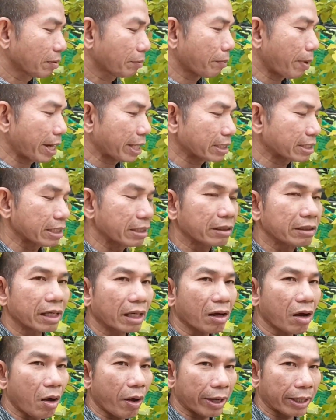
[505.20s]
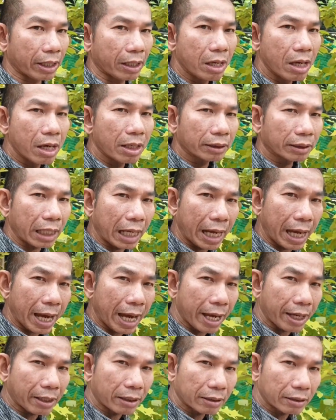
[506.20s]
ใบสีเหลืองอ่อย แต่
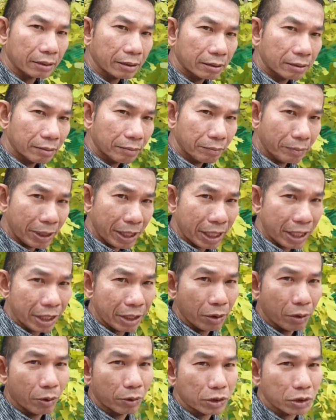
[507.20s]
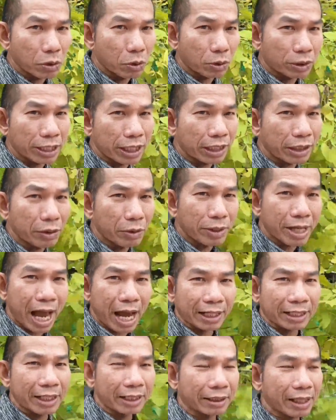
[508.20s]
มีอยู่ฉุกคิดอยู่อย่า
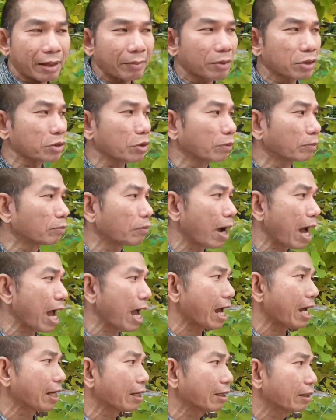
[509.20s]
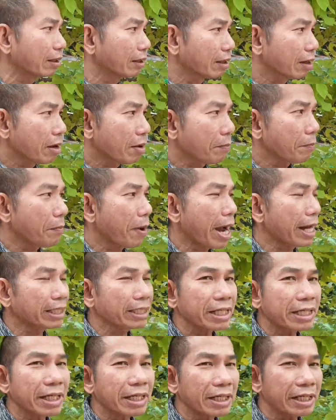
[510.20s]
งหนึ่งท่านผู้ชมว่า ไม้ช
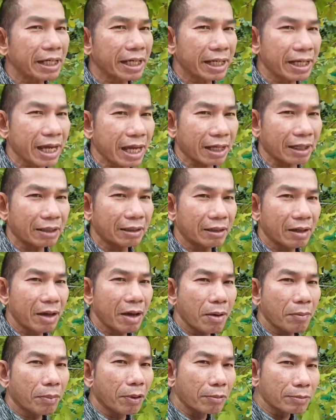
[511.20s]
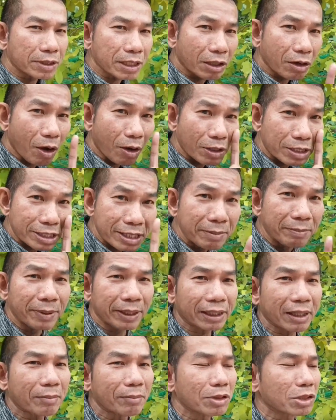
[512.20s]
นิดนี้เนะ่ะผมจะลองชิมให้
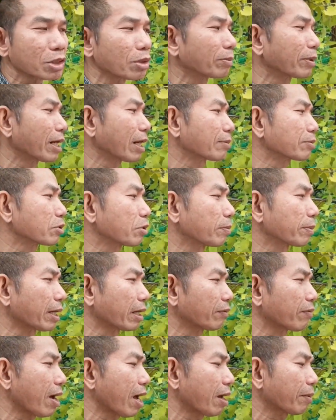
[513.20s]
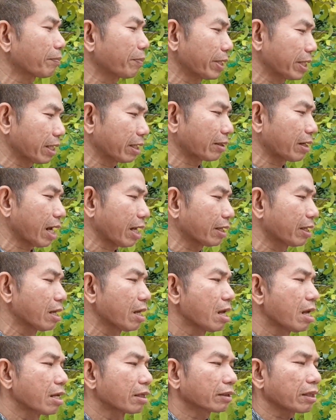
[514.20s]
ท่านผู้ชมได้รับชมกันว่าเป็นอย่างไร
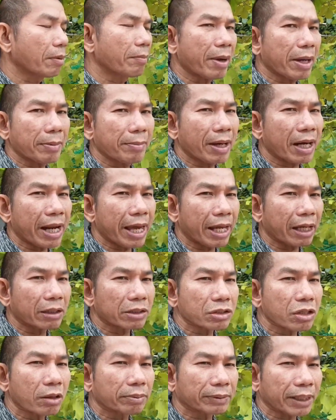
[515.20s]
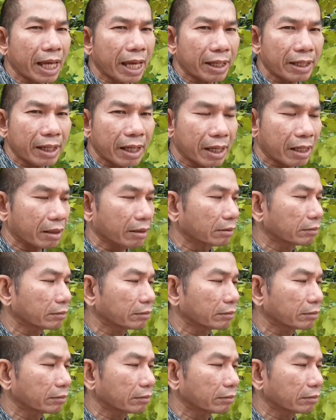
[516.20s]
ทำไมมแมลงก็ชอบแทะเนี่ย